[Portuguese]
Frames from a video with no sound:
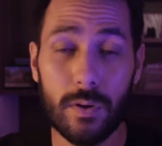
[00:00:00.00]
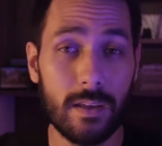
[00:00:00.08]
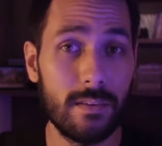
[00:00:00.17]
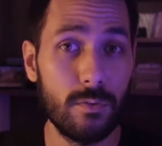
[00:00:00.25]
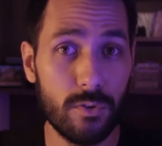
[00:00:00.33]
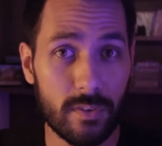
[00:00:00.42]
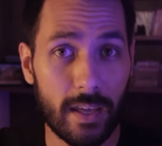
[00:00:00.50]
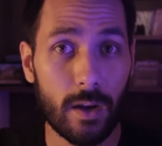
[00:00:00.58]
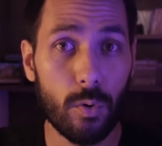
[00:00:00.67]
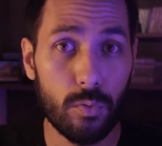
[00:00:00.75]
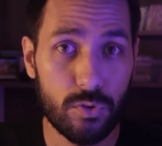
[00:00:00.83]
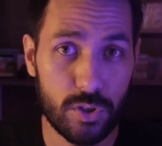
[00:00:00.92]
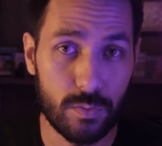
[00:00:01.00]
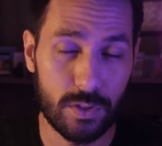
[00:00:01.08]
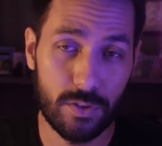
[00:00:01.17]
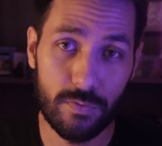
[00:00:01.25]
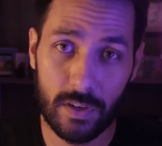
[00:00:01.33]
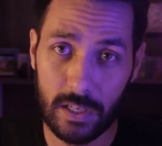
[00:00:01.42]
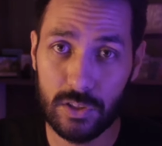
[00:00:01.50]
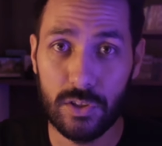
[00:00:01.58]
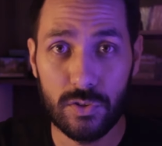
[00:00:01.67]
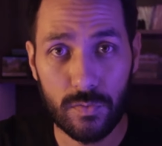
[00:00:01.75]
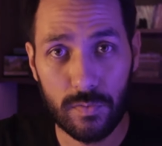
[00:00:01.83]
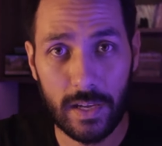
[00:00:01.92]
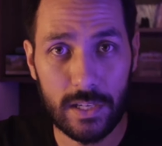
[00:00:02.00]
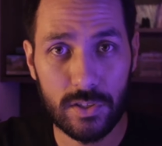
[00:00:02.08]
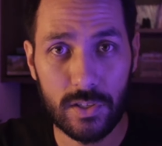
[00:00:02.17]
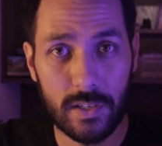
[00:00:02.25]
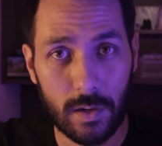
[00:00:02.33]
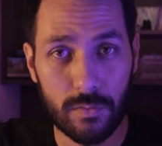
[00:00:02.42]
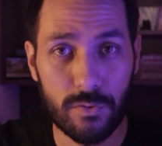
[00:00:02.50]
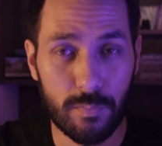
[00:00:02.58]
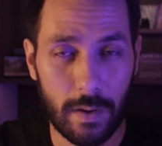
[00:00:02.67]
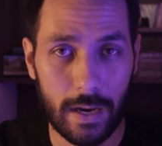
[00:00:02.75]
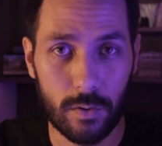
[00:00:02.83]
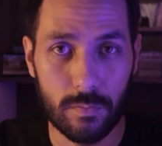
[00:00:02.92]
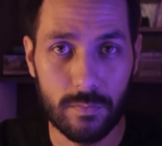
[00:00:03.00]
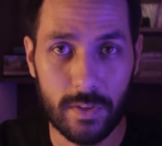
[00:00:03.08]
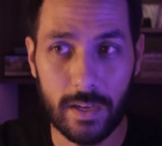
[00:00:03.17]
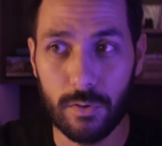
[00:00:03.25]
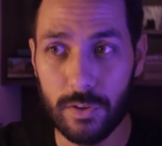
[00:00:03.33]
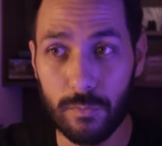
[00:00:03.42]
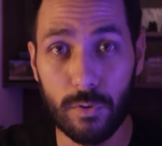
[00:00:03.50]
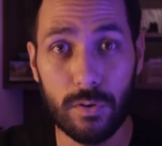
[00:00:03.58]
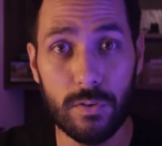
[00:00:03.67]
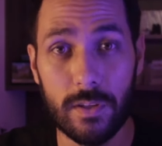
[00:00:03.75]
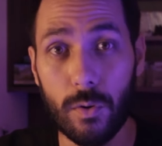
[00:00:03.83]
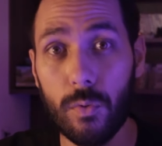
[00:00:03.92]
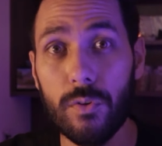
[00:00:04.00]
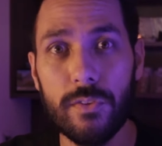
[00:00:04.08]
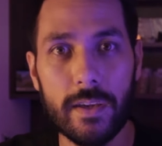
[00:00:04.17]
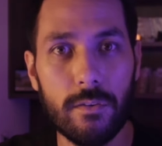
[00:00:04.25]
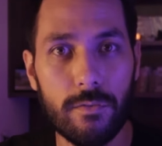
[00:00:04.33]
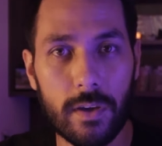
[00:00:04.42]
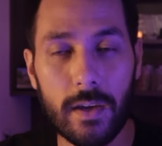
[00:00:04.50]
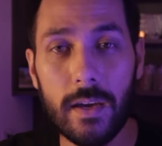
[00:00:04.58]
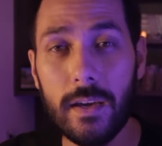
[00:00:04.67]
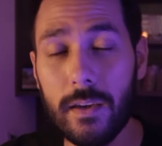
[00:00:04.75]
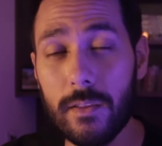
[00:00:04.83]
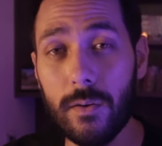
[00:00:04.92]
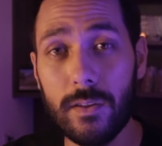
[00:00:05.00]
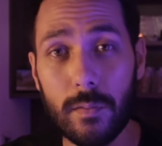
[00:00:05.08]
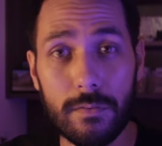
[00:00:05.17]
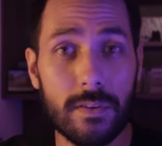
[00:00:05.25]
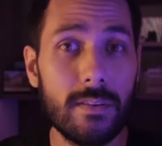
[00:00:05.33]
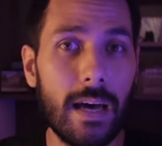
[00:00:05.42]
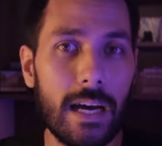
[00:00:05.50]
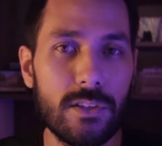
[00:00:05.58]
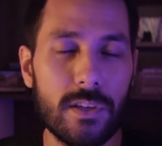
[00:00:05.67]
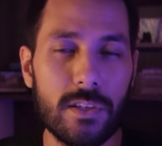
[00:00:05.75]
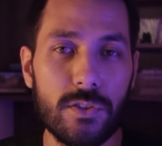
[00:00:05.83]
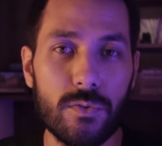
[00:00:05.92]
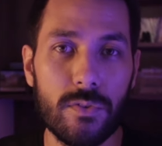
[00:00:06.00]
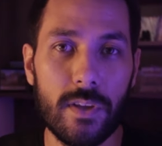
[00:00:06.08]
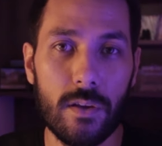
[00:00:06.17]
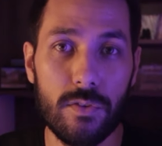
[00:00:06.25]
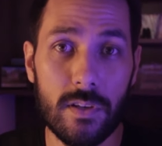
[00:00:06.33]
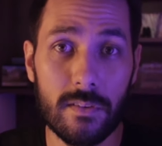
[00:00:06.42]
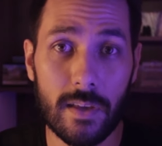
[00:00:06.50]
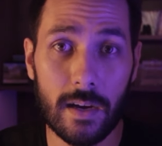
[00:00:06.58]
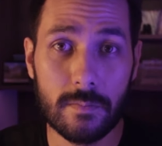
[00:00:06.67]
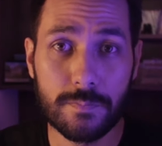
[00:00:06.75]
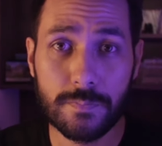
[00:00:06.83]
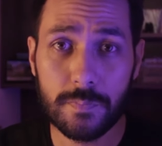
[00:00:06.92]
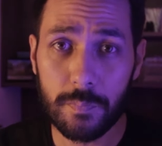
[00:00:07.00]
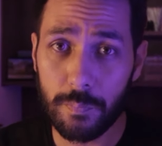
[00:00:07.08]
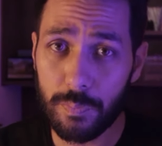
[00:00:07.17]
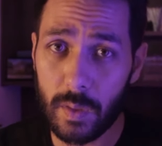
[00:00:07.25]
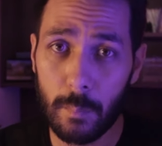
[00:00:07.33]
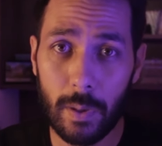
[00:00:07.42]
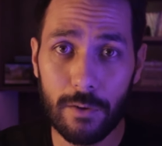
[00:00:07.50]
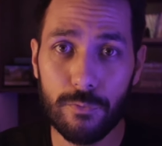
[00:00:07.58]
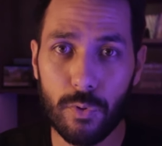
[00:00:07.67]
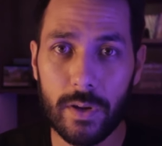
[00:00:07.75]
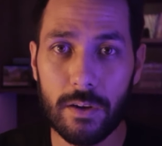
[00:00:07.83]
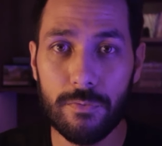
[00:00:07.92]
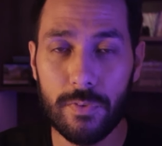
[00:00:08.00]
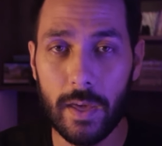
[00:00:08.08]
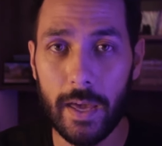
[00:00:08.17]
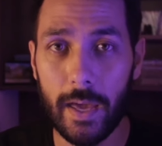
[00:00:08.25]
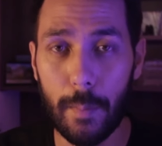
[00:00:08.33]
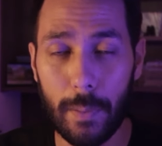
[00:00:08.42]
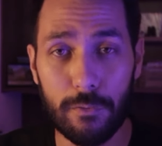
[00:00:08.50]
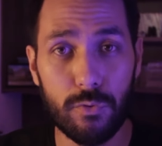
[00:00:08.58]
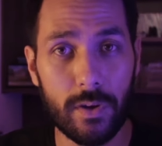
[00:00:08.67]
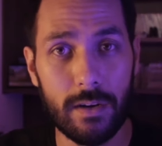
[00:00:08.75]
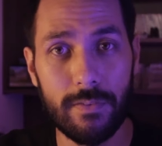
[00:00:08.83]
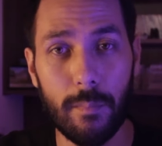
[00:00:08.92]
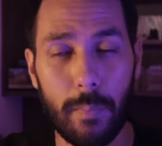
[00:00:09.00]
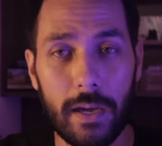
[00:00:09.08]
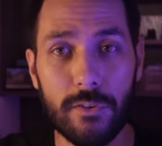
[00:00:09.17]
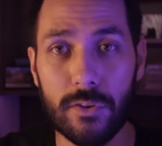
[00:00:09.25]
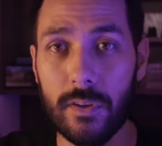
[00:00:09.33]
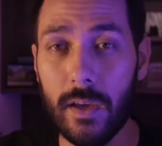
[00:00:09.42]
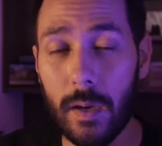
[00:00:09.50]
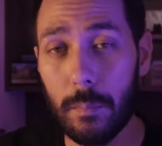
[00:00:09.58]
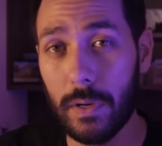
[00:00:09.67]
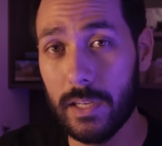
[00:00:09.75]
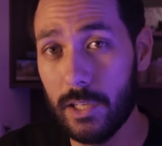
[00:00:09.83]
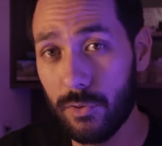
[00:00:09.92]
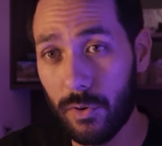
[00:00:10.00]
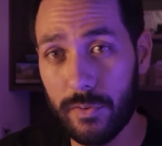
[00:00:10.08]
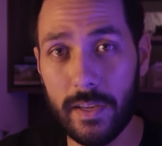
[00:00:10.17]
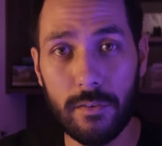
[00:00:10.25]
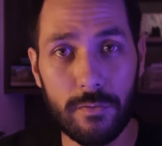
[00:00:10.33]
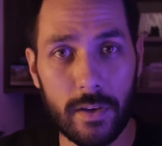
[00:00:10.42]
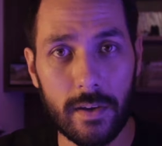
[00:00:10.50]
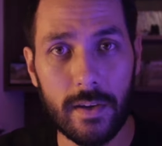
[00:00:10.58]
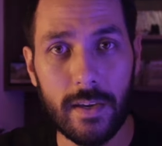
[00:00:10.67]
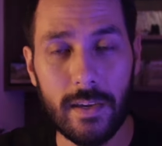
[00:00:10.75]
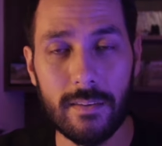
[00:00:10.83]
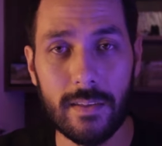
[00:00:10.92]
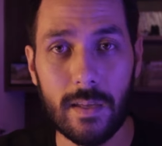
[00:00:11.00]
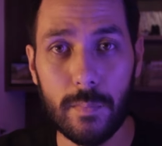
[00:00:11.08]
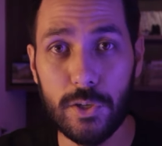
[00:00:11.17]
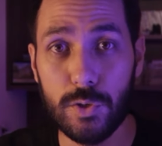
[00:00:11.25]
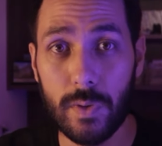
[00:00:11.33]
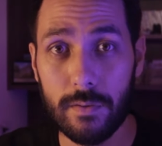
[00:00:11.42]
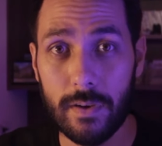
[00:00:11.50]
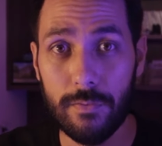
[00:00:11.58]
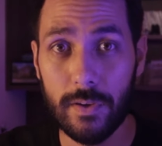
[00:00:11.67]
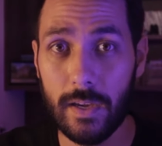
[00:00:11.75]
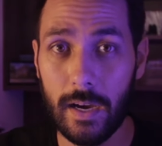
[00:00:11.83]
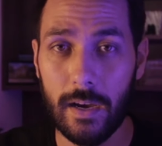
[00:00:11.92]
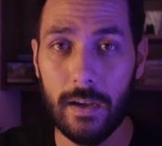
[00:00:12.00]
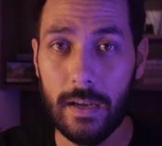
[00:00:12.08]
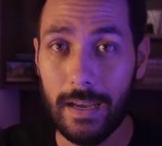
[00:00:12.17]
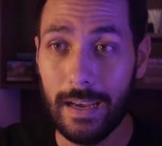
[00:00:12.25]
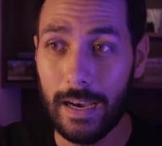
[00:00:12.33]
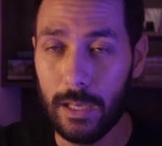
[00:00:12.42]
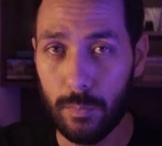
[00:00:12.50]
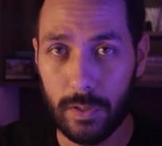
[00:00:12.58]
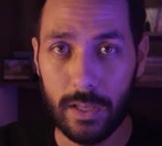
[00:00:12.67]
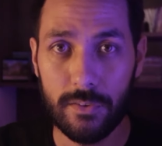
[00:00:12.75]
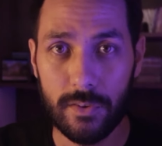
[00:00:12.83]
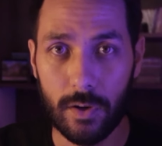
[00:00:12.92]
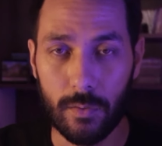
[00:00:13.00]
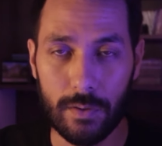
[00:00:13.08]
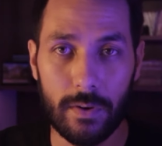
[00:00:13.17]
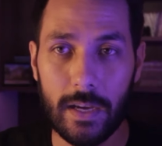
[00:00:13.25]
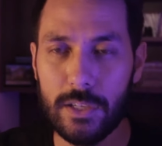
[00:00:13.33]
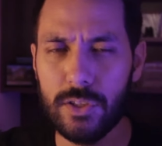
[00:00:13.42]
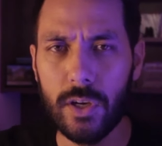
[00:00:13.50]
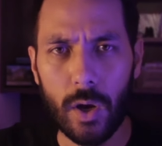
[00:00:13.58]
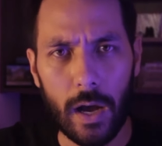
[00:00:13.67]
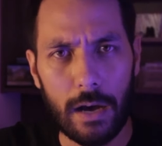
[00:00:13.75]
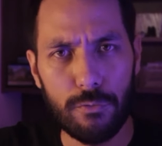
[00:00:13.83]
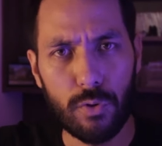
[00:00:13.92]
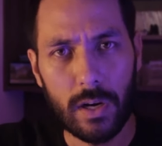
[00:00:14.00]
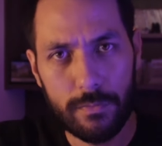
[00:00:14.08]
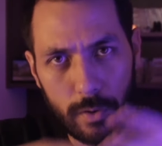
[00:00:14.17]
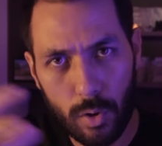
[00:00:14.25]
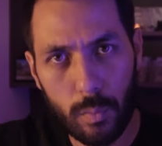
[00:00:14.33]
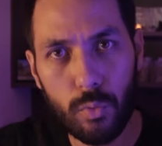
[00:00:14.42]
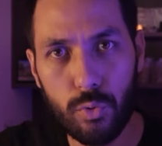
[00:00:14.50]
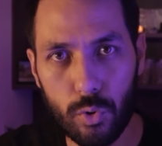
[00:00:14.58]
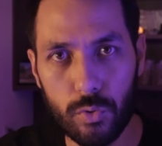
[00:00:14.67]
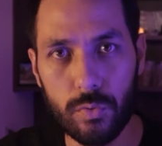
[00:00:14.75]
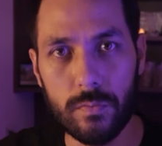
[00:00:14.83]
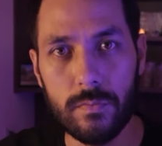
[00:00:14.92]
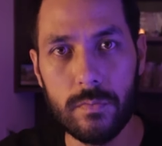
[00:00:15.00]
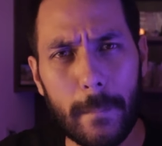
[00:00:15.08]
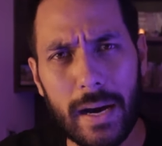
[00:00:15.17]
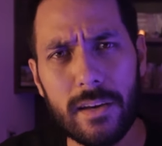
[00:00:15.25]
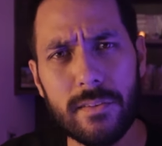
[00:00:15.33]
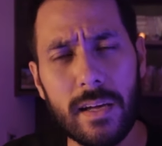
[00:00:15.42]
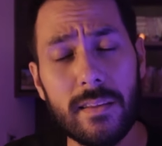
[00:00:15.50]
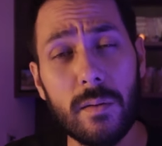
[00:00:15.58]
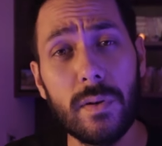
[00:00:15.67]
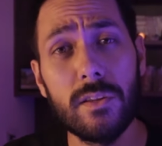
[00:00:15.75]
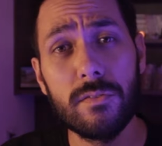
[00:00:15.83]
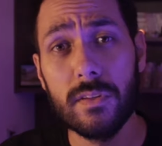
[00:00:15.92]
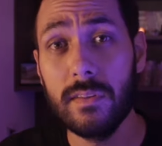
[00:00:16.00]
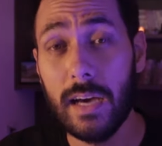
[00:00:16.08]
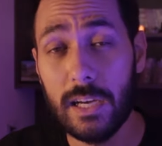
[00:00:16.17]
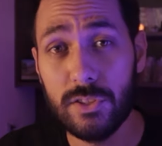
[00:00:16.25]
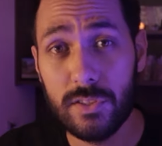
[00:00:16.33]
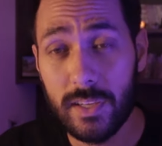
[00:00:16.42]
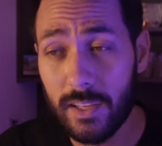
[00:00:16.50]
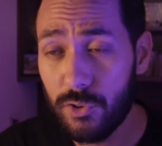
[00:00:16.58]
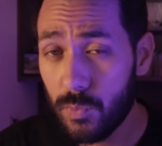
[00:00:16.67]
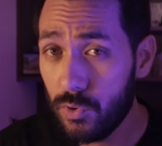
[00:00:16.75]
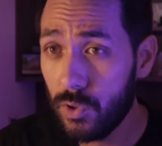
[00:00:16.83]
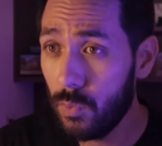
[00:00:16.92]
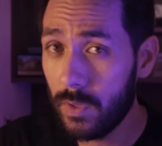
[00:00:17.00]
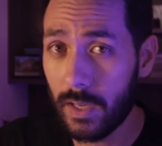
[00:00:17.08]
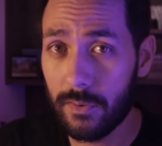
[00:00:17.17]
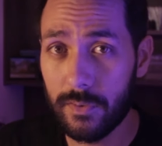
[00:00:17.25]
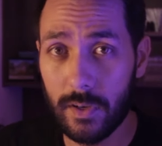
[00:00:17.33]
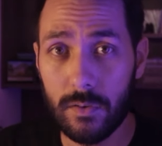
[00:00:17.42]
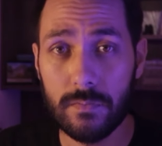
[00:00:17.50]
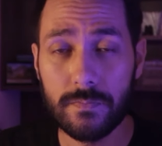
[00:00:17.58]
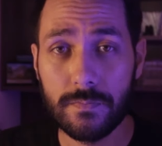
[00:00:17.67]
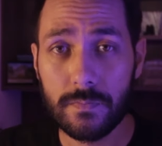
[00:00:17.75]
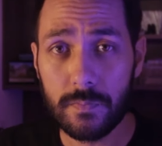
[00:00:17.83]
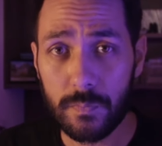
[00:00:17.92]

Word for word: Porque essa luz é contínua, diferente de um flash que é um disparo, né? que, você, que você não consegue ver. Então essa é uma vantagem que a gente consegue utilizar para fotografia, é, fotografar peças porque a gente consegue ver exatamente como é que vai ficar a iluminação. Na verdade, a fotografia como um todo. Mas ela tem uma desvantagem. Esse tipo de iluminação,